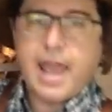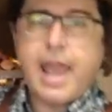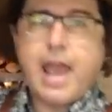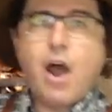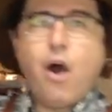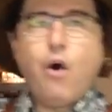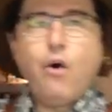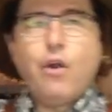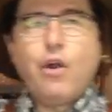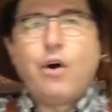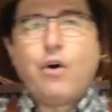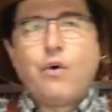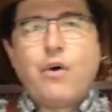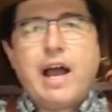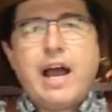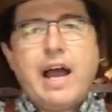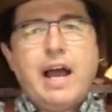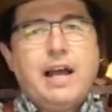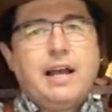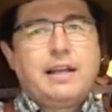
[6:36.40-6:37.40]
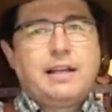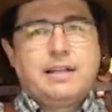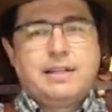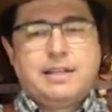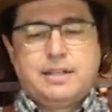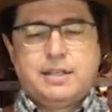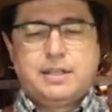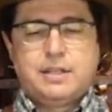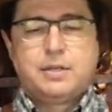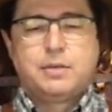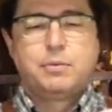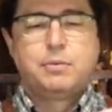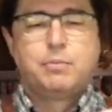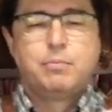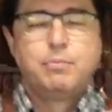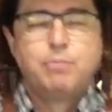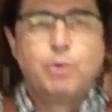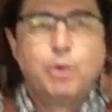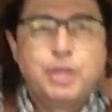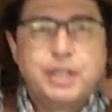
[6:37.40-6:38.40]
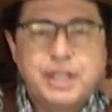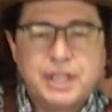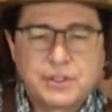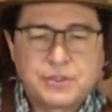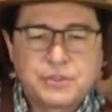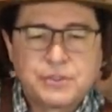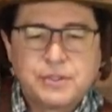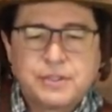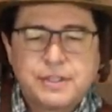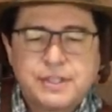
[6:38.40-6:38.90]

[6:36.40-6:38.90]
É ou não é bonito?